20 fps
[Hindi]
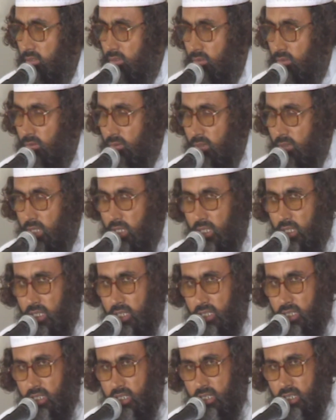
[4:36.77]
तो अल्लाह
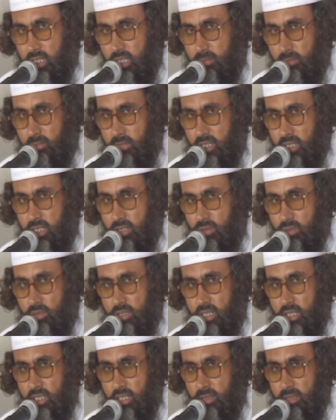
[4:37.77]
करीम ने
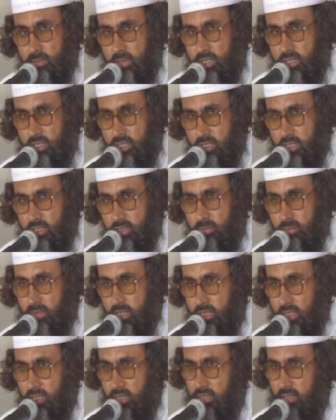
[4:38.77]
क़ुरान मजीद
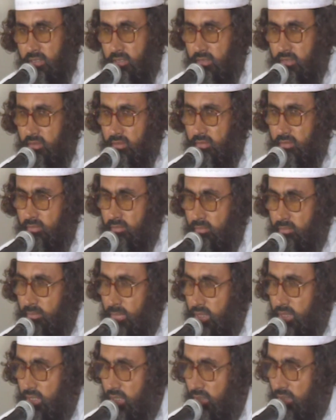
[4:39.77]
में
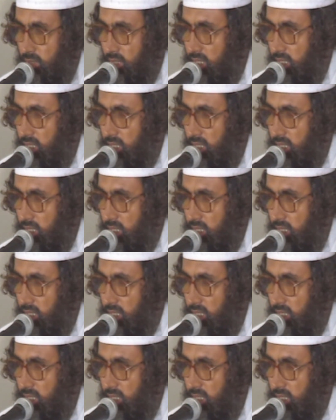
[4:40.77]
बतौर